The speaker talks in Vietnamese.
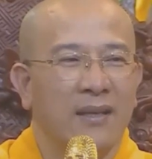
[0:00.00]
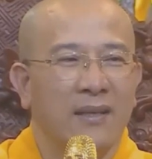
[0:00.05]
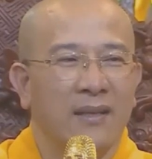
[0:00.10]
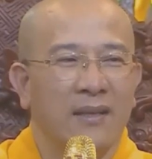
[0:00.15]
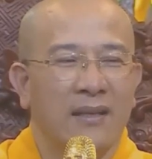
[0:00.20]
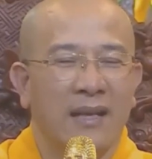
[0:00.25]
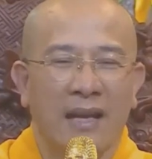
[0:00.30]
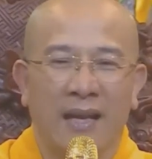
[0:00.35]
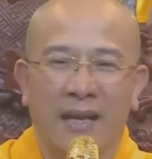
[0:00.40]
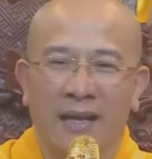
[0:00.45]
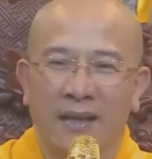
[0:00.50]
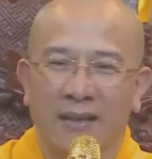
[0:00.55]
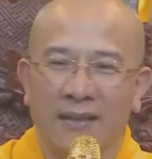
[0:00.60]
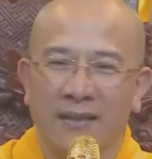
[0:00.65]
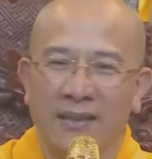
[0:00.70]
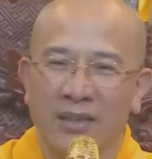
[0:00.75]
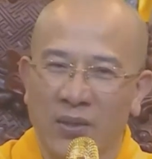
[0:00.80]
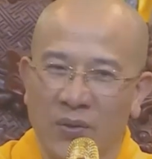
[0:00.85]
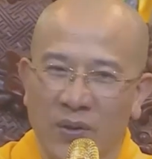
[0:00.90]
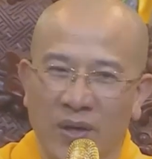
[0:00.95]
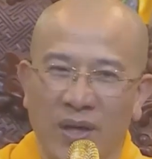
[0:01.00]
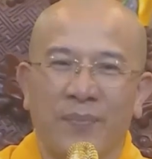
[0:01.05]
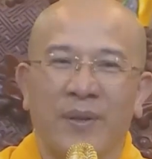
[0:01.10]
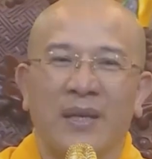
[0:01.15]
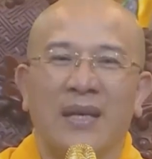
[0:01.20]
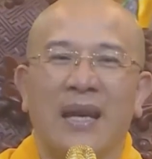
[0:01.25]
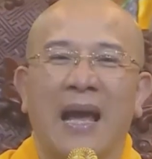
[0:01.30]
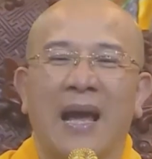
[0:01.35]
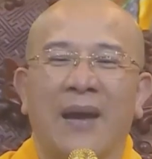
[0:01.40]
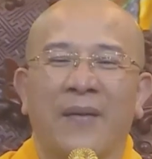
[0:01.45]
đã nhiều người
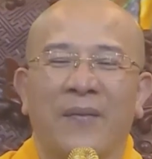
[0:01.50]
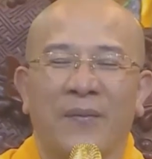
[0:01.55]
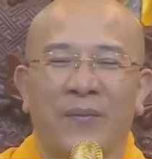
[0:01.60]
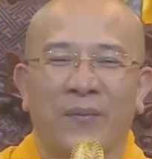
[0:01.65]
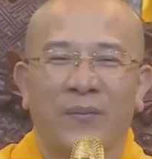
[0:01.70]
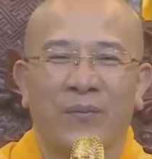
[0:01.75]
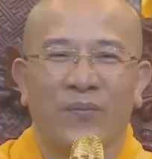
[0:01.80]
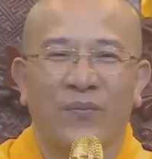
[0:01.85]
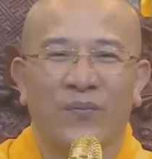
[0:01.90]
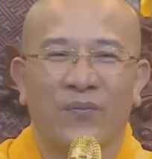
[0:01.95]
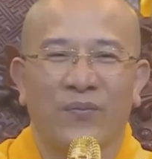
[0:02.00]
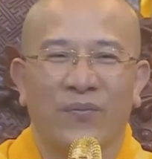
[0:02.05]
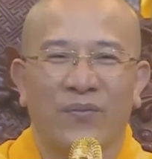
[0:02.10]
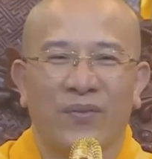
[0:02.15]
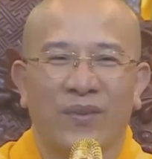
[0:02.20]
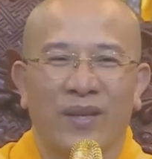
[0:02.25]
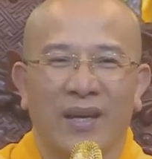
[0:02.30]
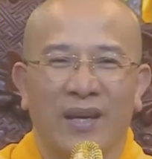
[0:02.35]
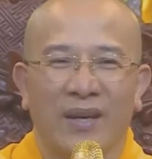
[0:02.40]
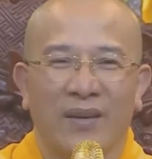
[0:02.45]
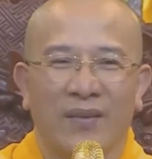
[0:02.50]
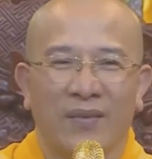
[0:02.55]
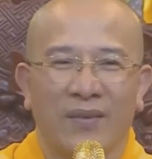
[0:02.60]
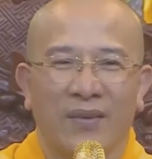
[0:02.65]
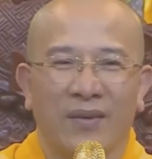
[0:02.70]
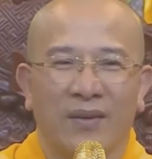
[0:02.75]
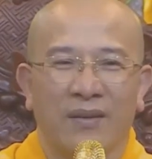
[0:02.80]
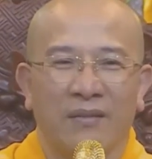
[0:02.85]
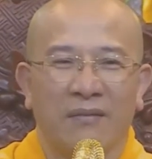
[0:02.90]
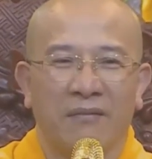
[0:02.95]
biết làm, nghe không?
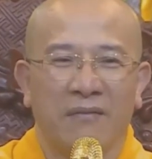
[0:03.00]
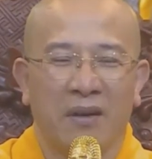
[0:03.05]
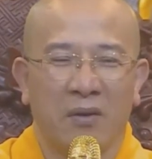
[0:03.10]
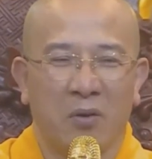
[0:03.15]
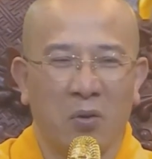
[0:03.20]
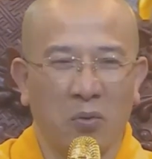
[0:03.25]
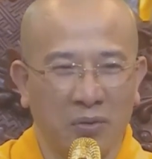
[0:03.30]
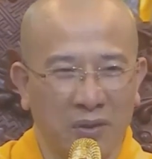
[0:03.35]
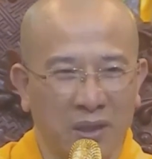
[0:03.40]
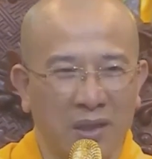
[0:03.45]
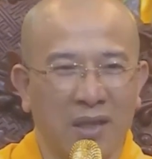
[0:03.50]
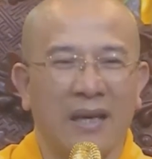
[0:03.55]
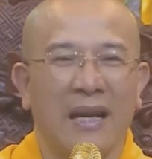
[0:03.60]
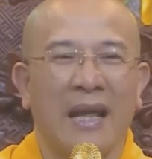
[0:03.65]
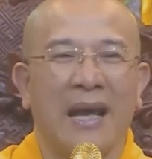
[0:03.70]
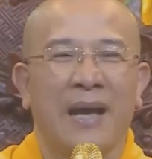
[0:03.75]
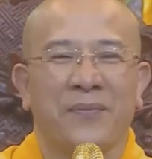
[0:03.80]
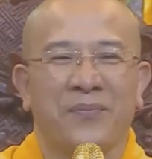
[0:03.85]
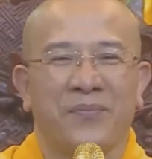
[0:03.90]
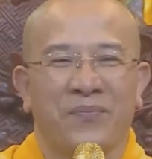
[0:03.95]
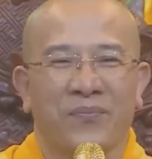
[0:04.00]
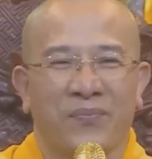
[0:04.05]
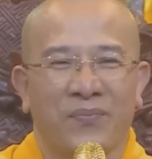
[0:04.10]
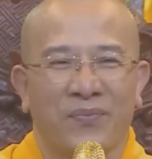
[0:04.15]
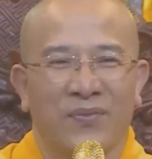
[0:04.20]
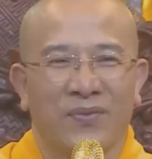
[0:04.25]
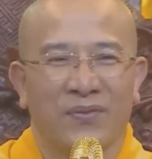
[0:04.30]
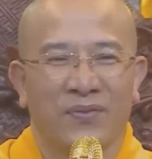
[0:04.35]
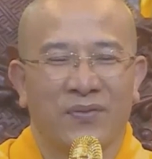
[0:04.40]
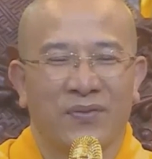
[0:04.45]
Và cũng thường
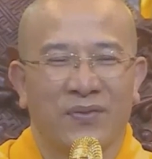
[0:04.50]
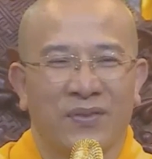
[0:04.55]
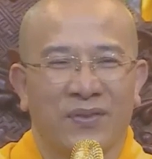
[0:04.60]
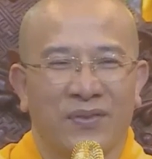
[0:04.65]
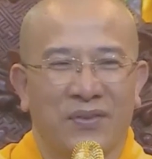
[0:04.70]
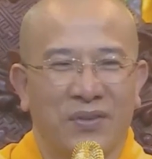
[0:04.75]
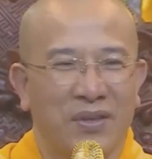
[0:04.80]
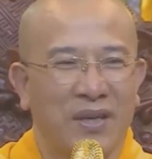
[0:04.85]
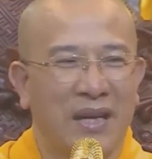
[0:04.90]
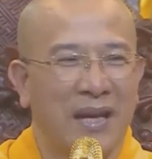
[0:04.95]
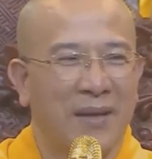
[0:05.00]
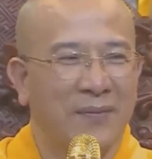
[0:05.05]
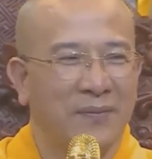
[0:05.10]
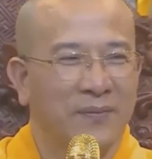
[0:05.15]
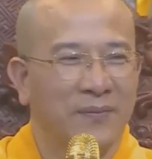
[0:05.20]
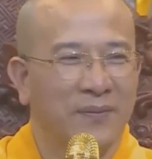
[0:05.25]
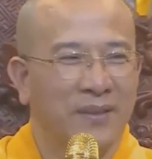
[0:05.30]
làm.